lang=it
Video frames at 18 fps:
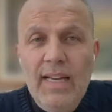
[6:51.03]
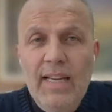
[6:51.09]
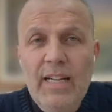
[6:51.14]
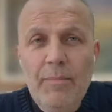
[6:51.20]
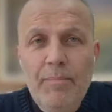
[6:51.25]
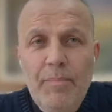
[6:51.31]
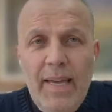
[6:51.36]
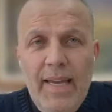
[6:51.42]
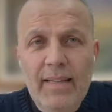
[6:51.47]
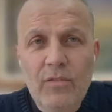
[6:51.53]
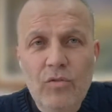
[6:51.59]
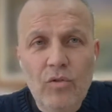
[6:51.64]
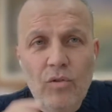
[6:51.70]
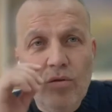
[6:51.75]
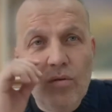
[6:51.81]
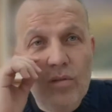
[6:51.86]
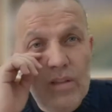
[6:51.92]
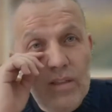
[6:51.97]

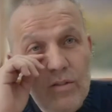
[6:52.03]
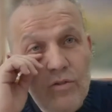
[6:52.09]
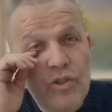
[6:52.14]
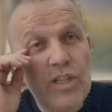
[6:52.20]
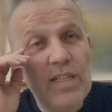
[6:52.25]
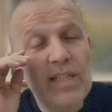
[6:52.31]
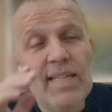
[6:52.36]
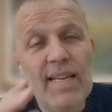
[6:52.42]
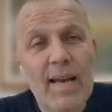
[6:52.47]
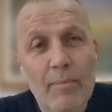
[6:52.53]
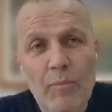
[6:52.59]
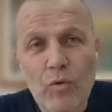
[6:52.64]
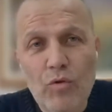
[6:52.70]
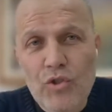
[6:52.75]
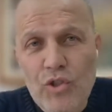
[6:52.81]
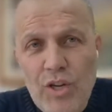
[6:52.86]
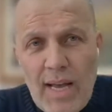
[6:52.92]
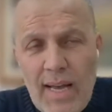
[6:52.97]
Ripeto, ci
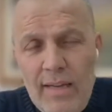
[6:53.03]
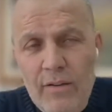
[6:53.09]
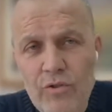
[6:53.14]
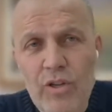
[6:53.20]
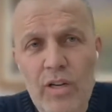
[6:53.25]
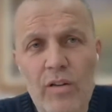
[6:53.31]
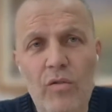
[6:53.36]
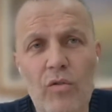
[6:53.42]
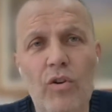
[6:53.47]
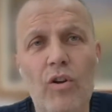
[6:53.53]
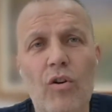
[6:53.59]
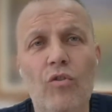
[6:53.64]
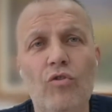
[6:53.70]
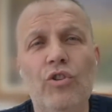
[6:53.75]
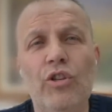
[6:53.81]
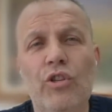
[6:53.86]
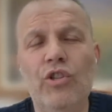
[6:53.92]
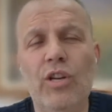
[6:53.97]
siamo già, cioè noi
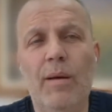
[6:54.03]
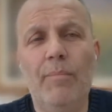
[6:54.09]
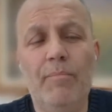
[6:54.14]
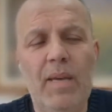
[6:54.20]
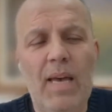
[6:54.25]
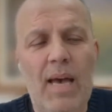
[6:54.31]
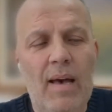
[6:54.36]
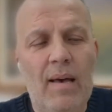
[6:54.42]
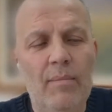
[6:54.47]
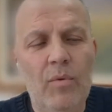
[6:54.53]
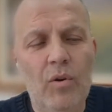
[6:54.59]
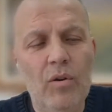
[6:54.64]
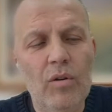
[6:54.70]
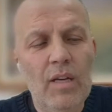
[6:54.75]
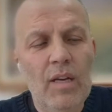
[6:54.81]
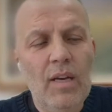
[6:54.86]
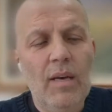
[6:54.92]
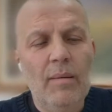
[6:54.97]
oggi già
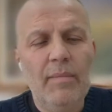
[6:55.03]
abbiamo,